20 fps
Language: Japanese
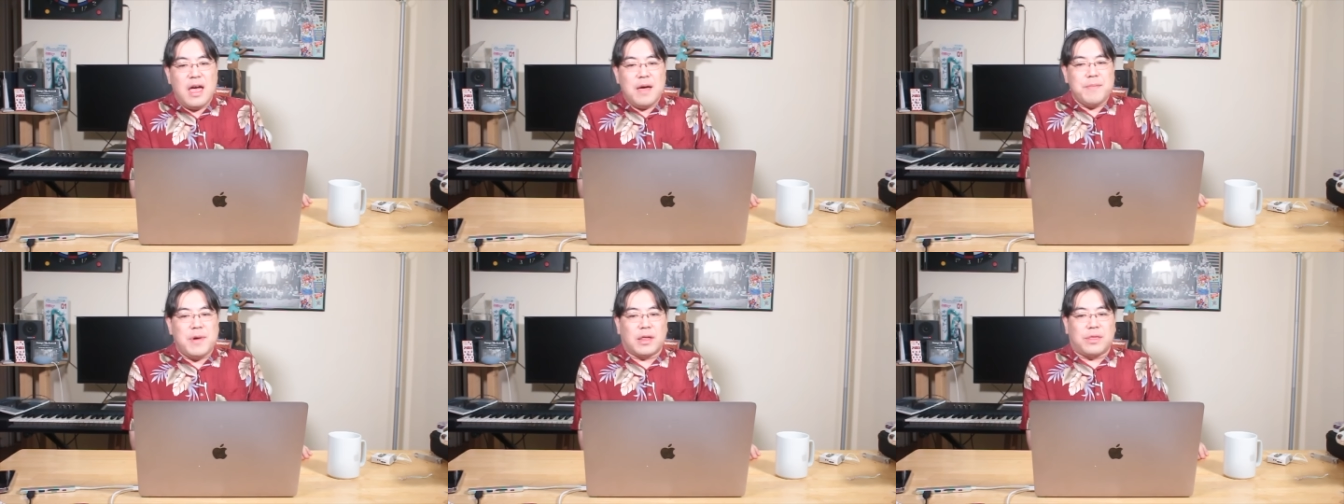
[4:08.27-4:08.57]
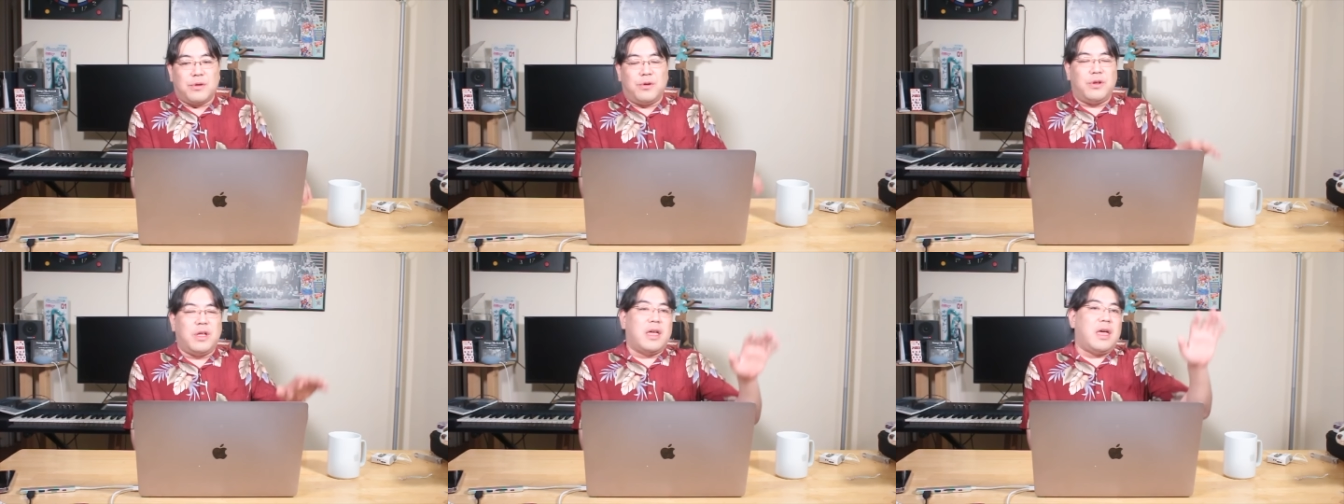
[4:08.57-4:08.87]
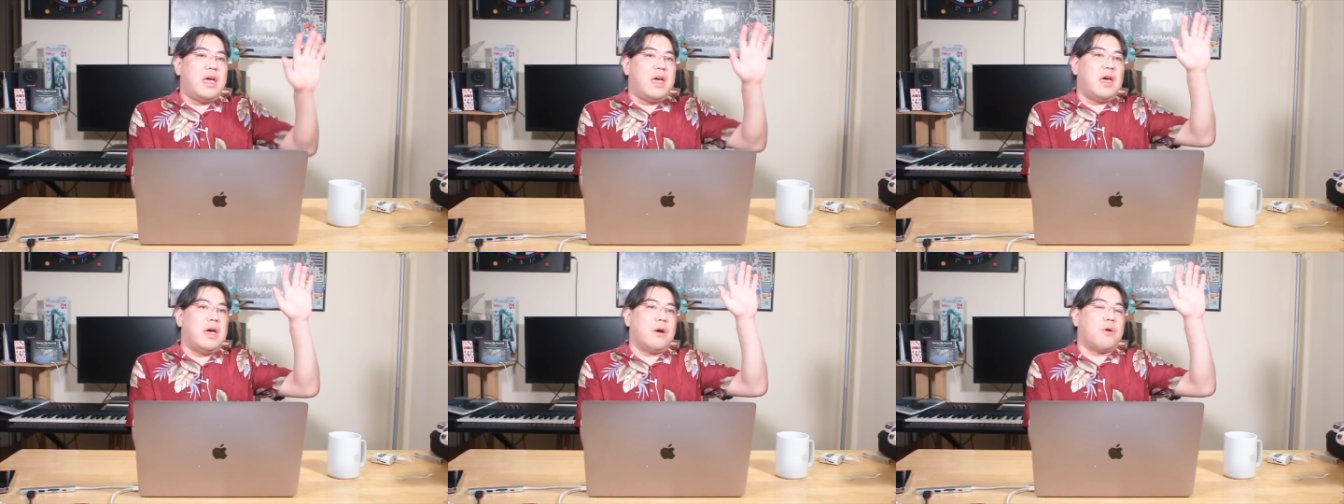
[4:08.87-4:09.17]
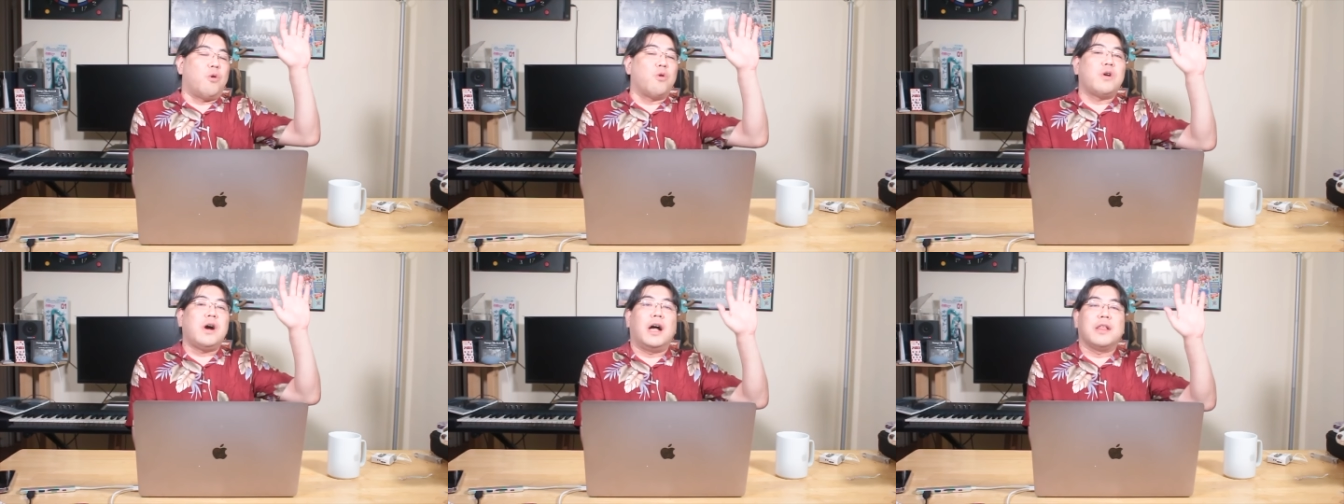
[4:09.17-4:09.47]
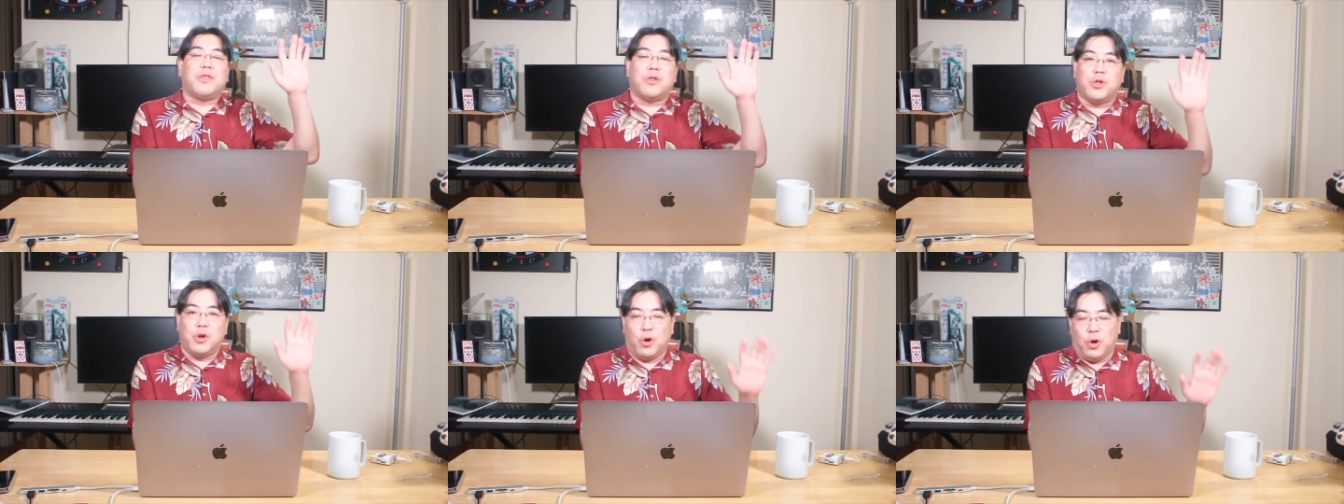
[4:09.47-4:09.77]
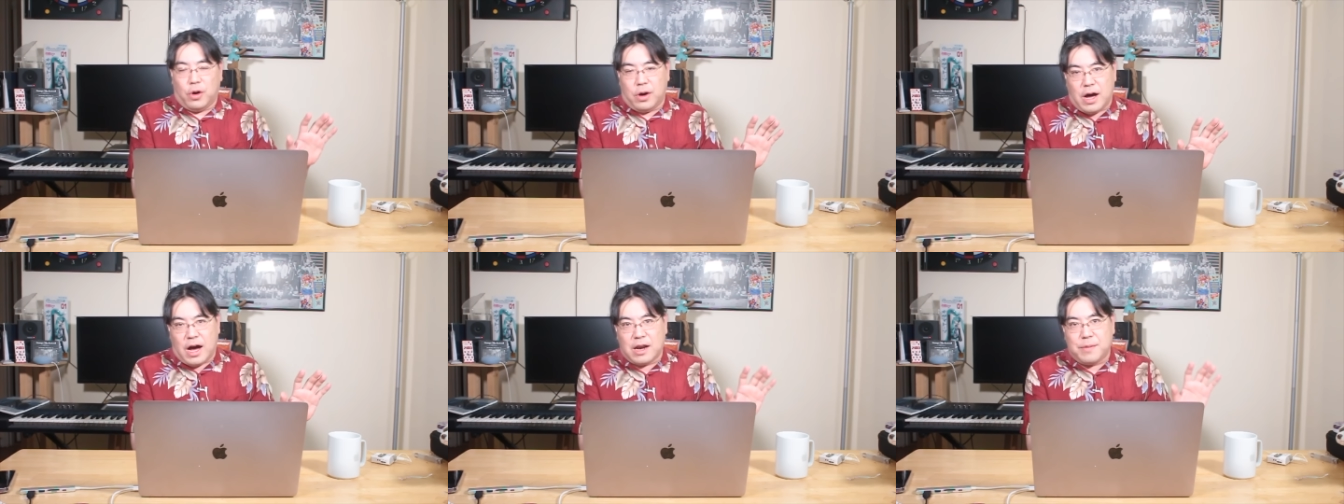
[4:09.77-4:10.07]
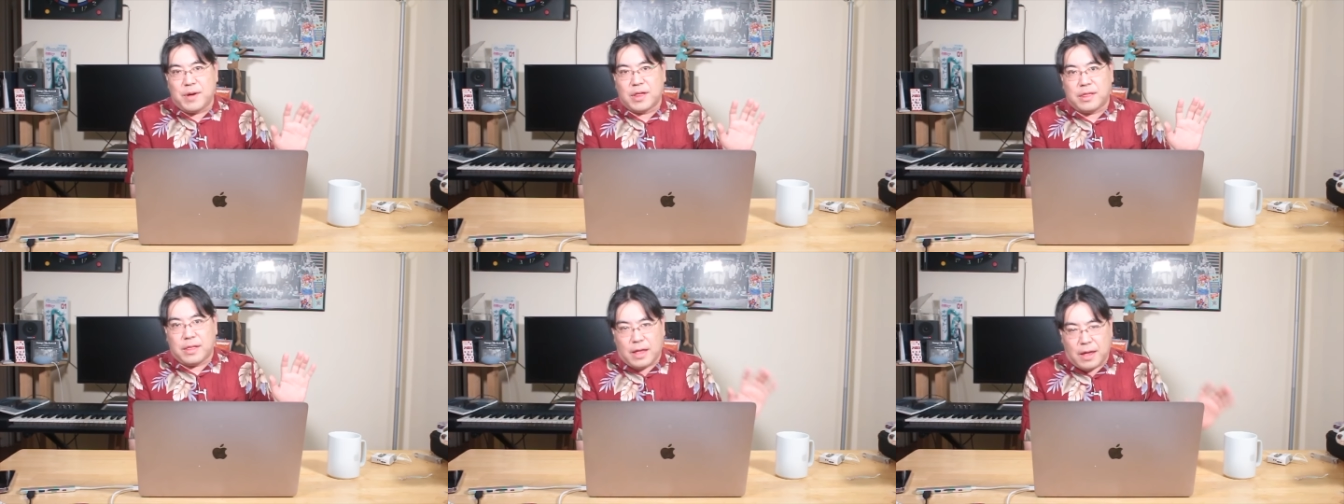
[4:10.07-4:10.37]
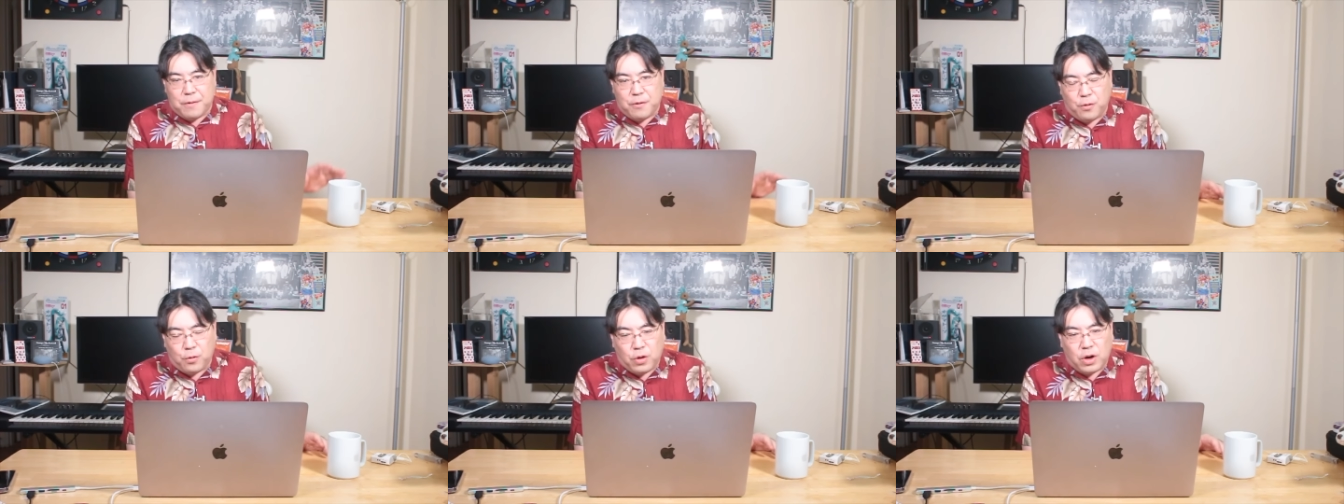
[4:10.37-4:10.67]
まあそのね、えー、告発状ありますね。